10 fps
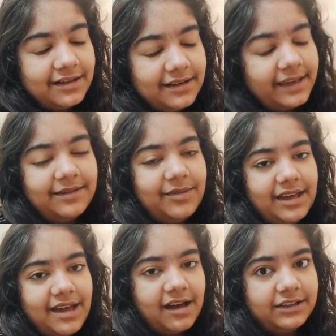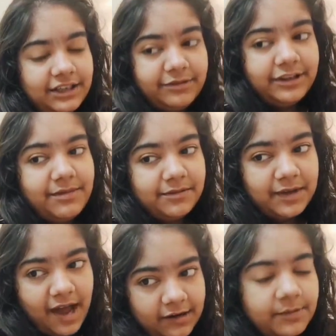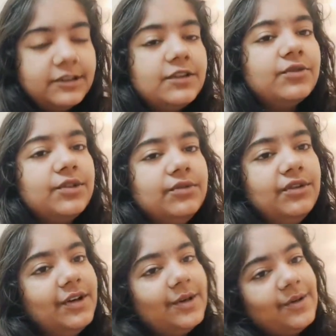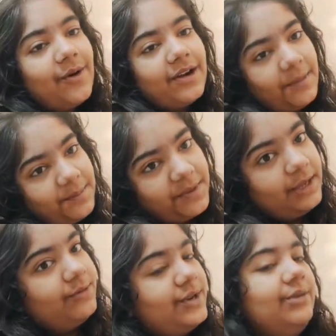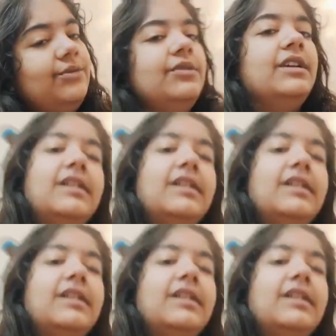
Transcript: नहीं मैं हाँ छः बजे के बाद मैं आठ बजे सोई हूँ और अब भी उठी हूँ